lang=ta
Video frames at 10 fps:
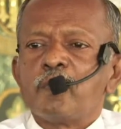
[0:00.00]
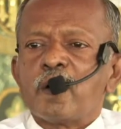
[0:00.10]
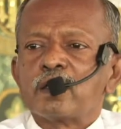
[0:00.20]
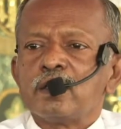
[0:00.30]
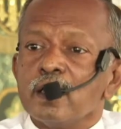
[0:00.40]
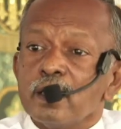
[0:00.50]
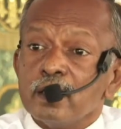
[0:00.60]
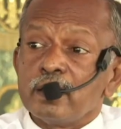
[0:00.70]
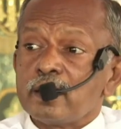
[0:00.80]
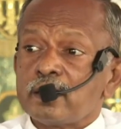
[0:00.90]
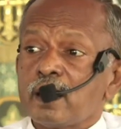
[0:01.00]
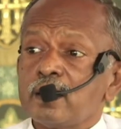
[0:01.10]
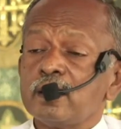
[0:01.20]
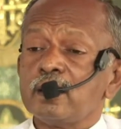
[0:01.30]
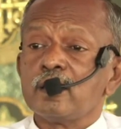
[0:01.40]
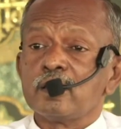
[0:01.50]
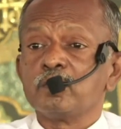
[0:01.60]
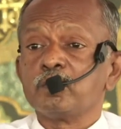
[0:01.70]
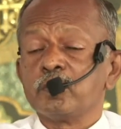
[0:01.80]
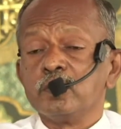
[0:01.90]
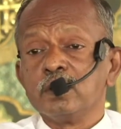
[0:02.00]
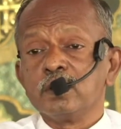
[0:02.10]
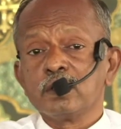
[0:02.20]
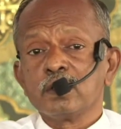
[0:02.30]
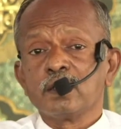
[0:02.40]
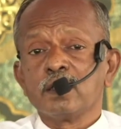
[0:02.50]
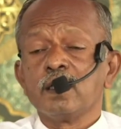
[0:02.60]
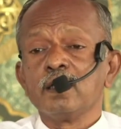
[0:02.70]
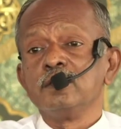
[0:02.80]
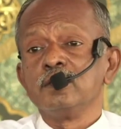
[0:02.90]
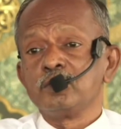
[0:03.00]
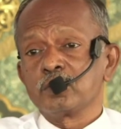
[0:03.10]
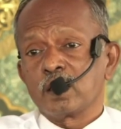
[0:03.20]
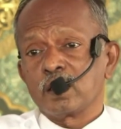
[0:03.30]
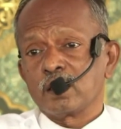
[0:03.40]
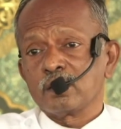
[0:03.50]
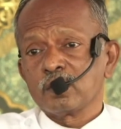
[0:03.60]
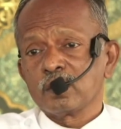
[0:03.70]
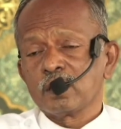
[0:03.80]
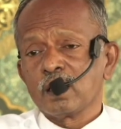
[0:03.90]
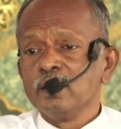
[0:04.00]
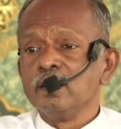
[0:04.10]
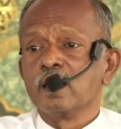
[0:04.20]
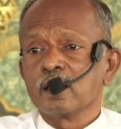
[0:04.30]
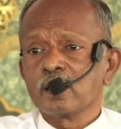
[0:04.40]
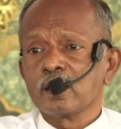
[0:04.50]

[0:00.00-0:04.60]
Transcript: பார்த்து என்ன கேட்டாய் என்று கேட்டபோது அந்த இளைஞன் சொன்னான் ஐயா